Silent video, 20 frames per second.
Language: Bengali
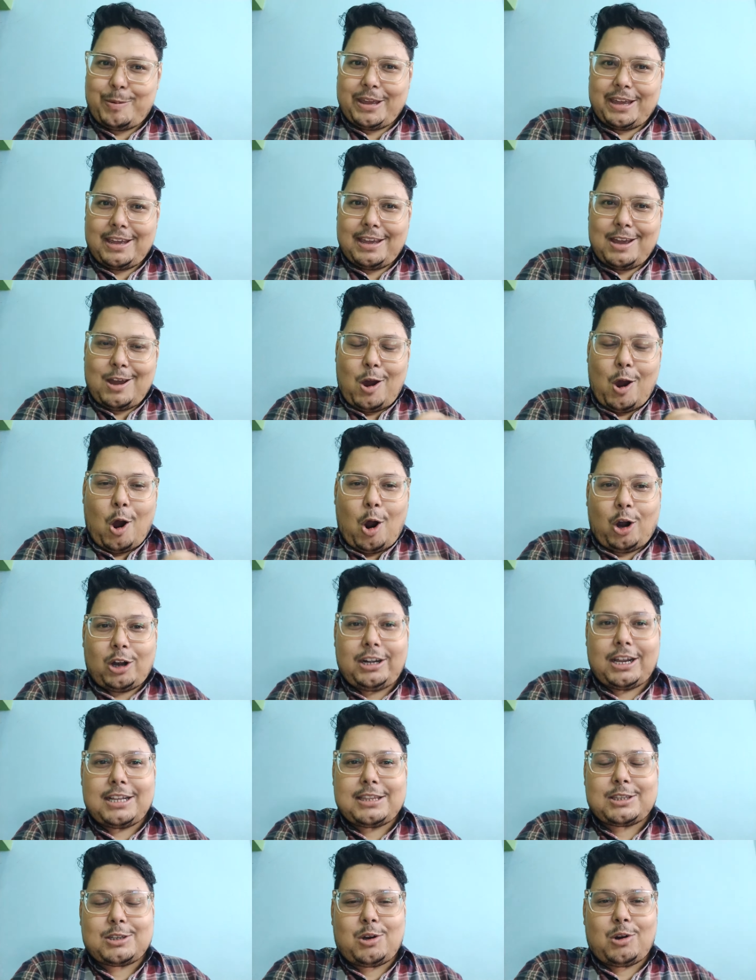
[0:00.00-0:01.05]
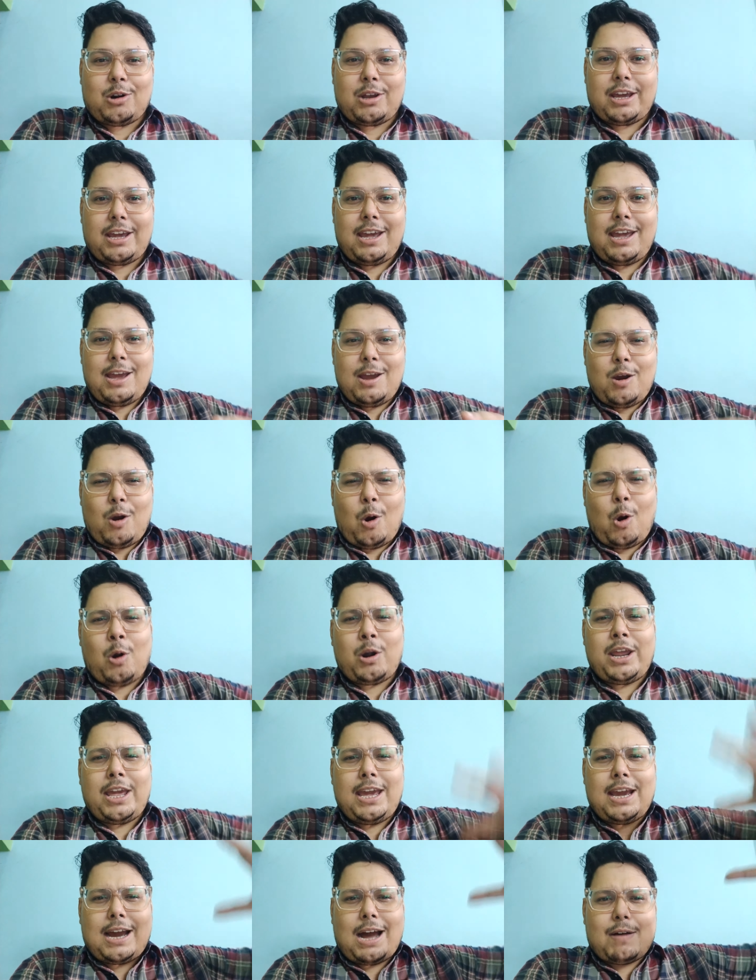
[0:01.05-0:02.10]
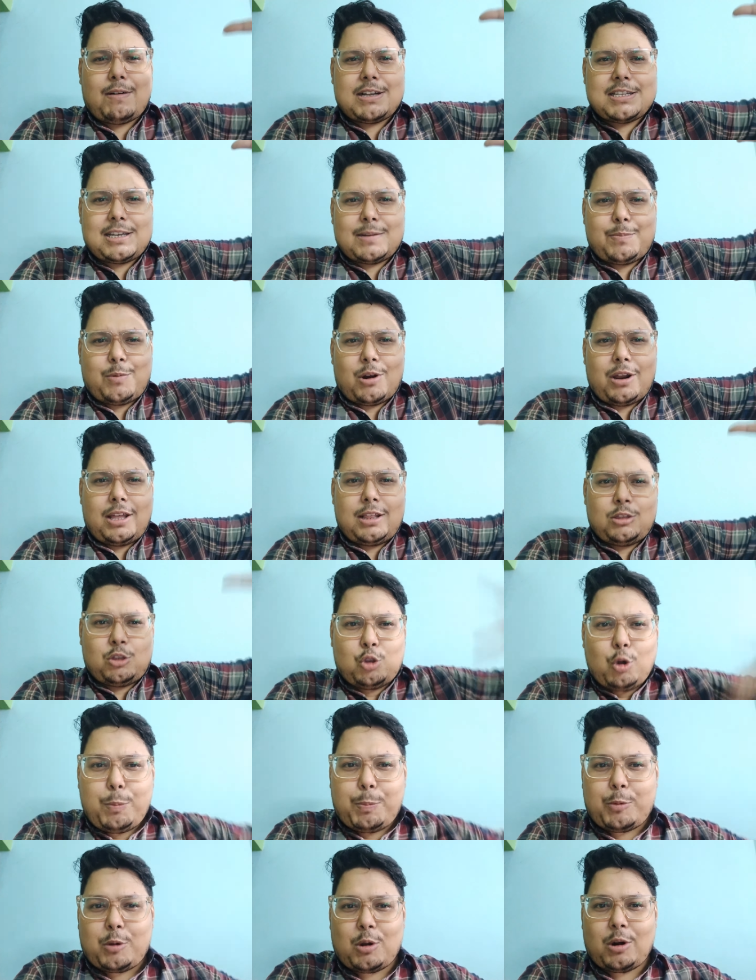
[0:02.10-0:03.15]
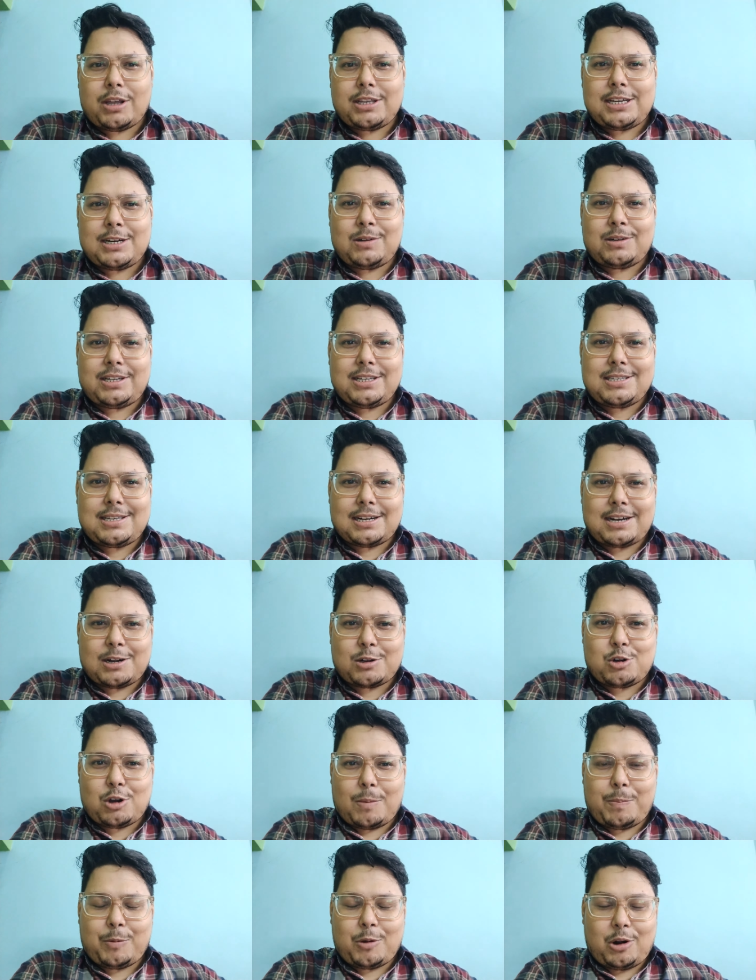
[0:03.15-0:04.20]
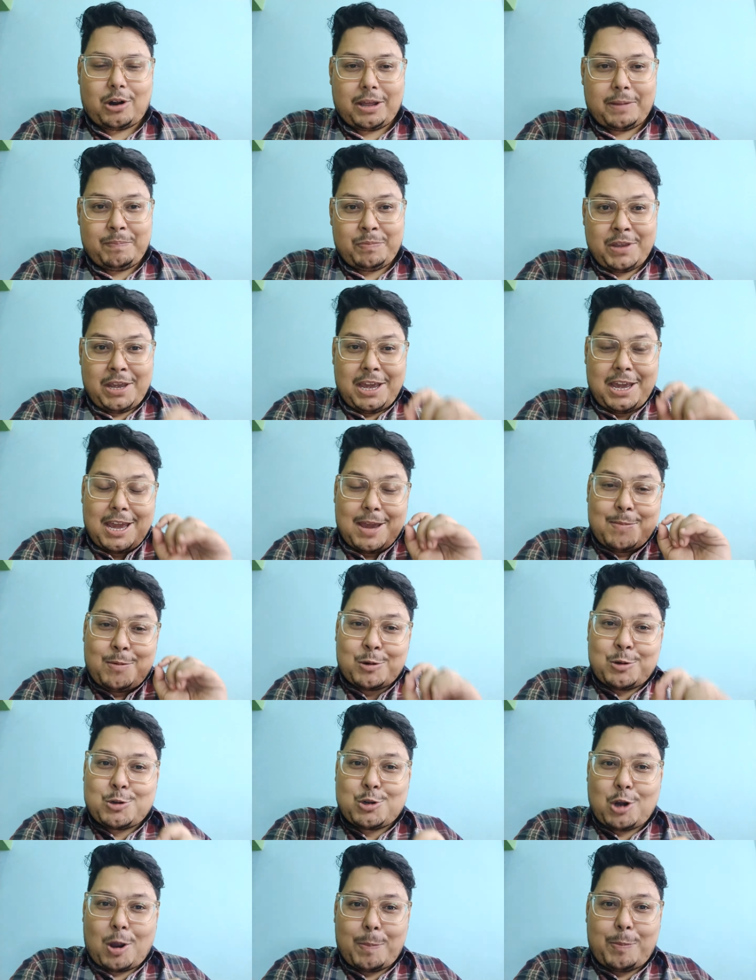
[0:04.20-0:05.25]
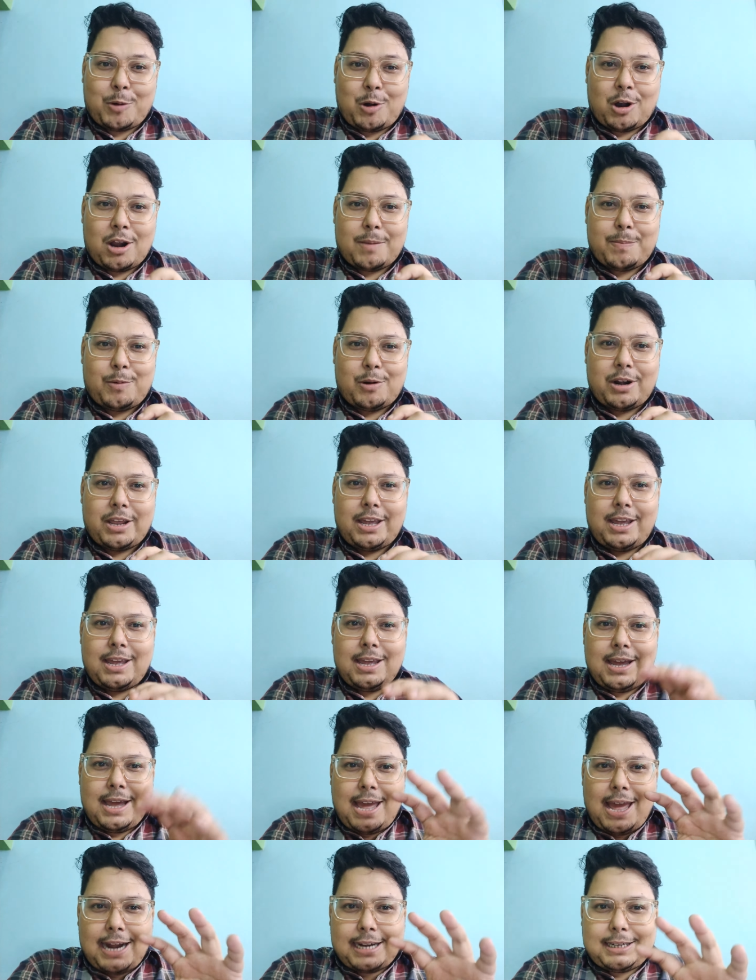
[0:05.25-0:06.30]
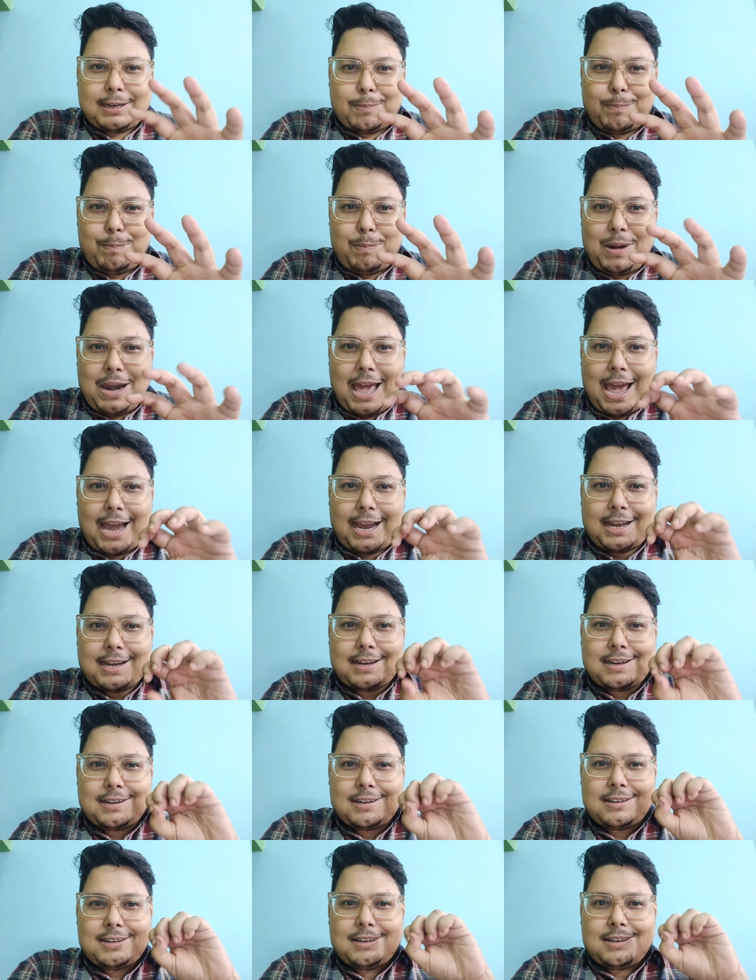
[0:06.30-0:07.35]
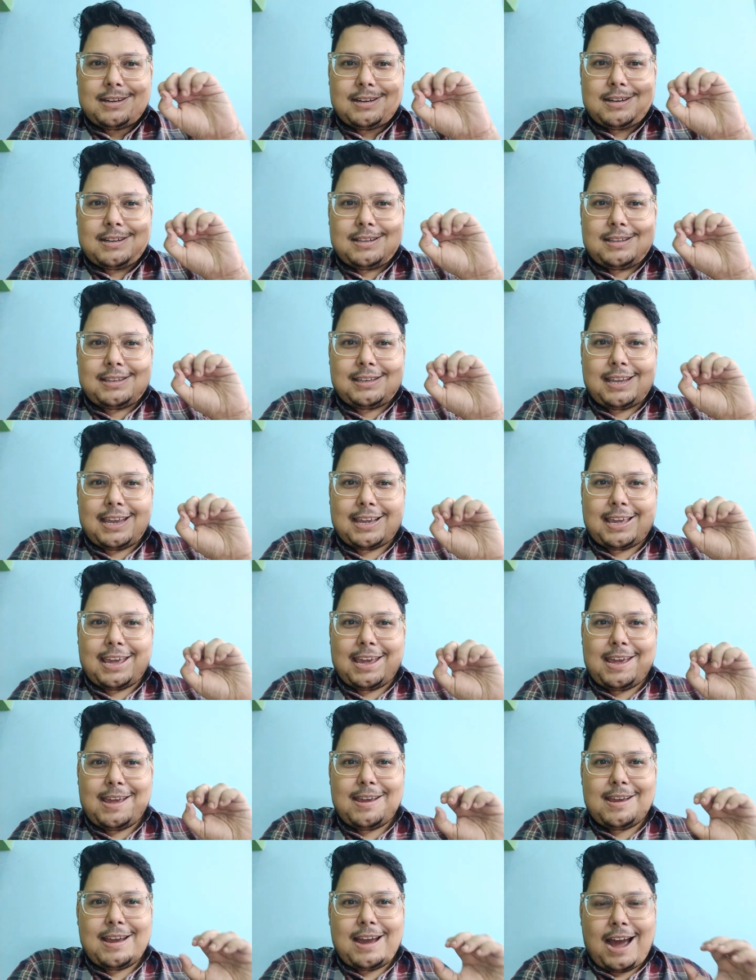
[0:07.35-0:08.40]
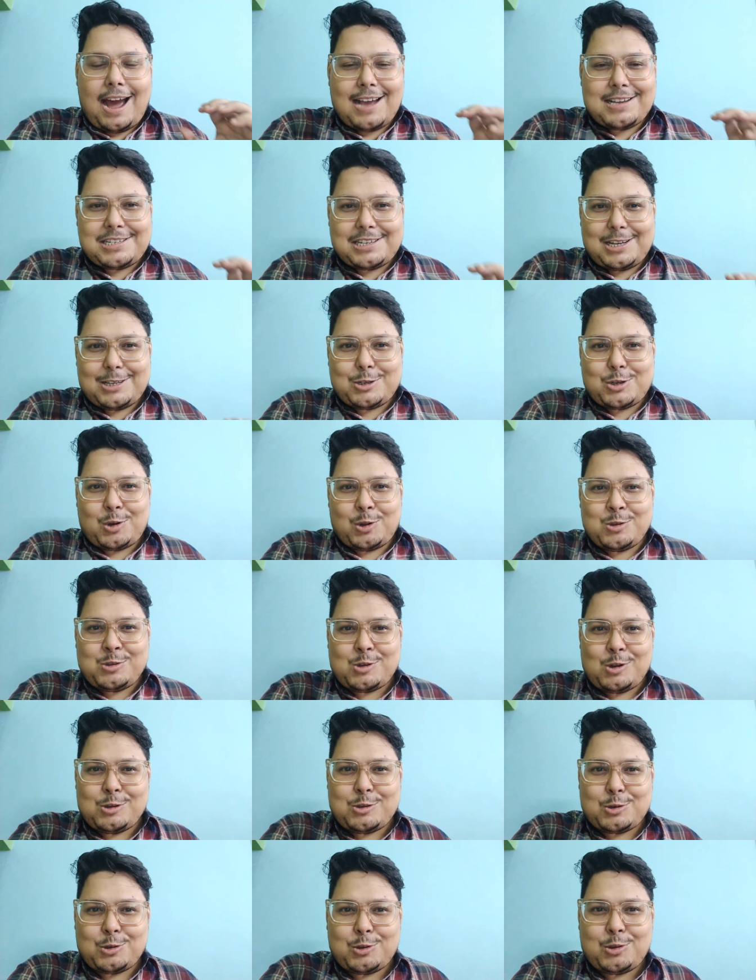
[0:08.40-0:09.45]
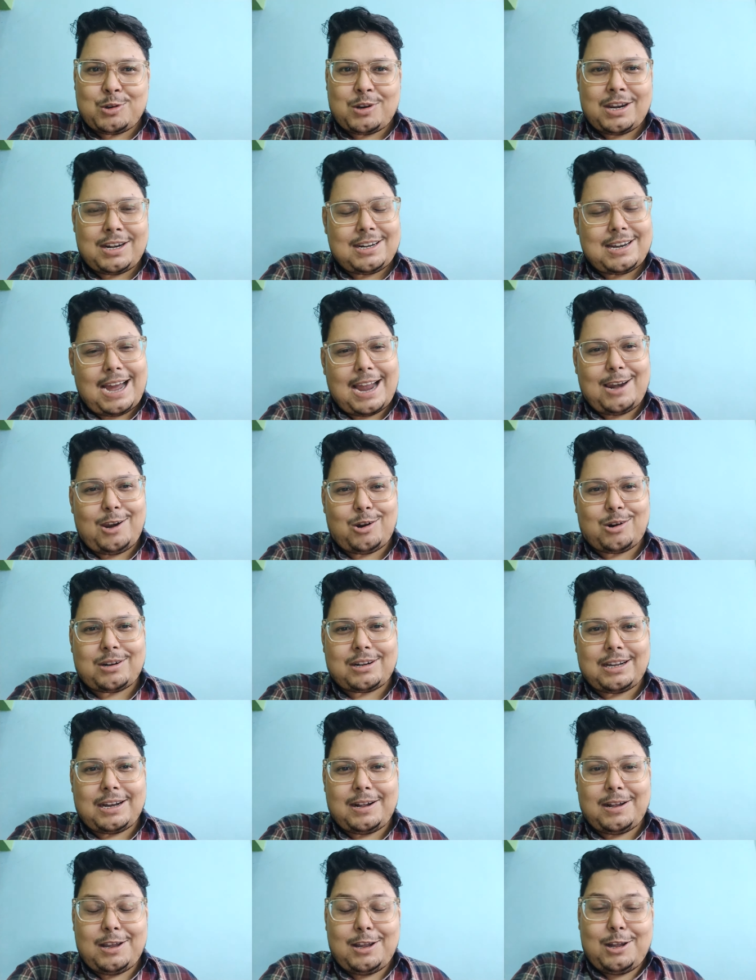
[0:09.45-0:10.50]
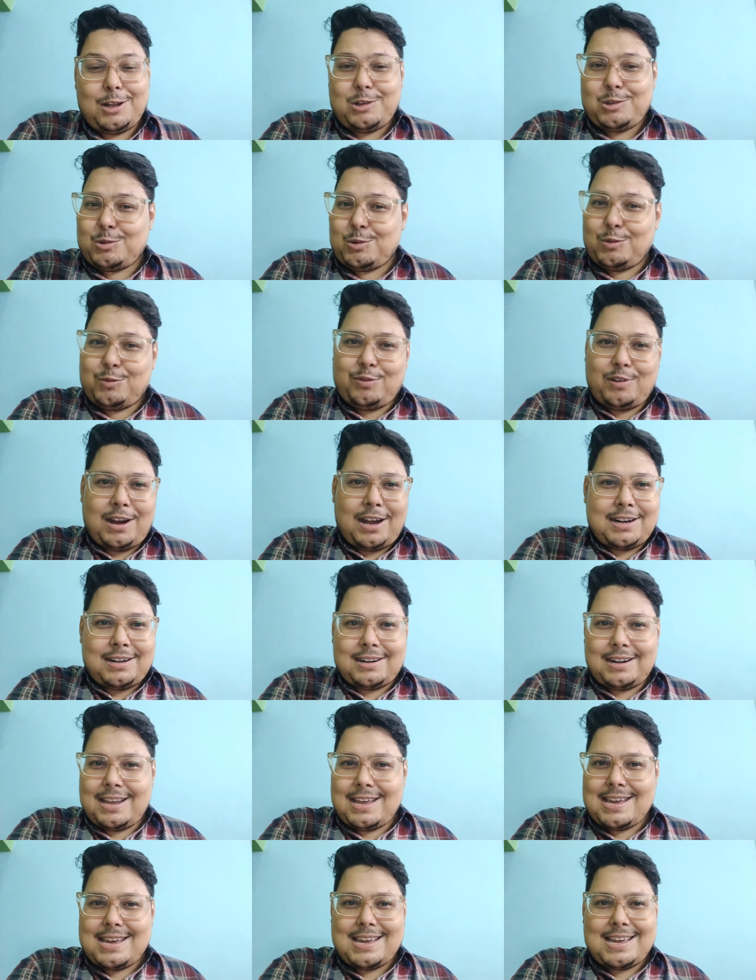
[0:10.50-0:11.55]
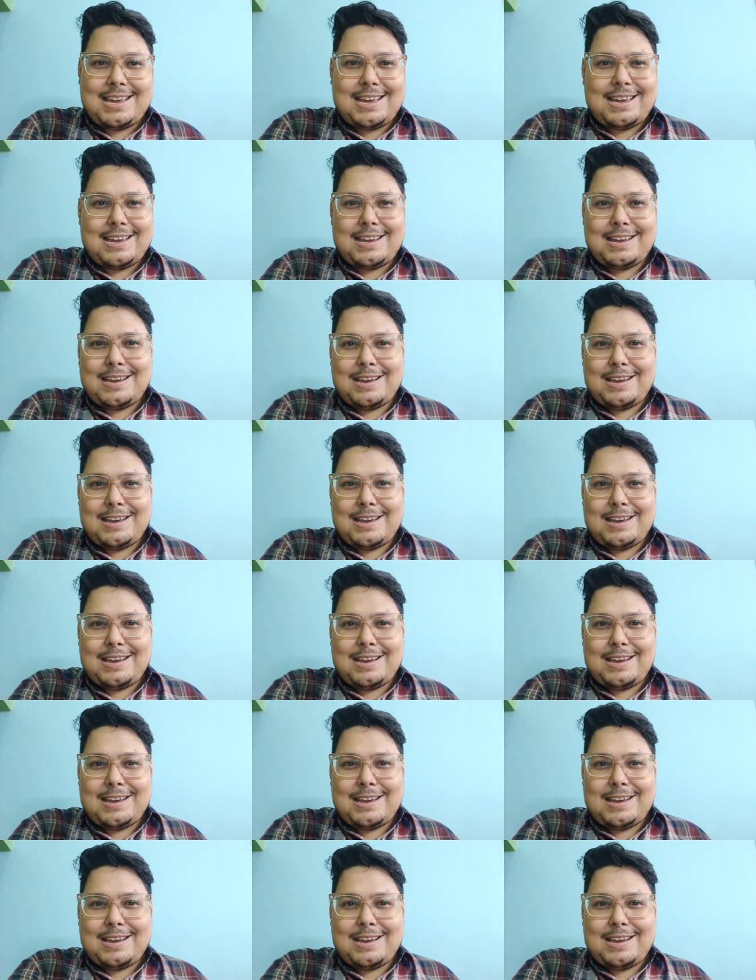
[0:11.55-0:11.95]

তবে হঠাৎ করে অনেক আওয়াজের পরে দুপ করে যেন টিজারটা ড্রপ করে এবং ড্রপ করার পরে একটা ব্ল্যাক থেকে আসে চঞ্চল চৌধুরীর ডায়লগটা তুফান রে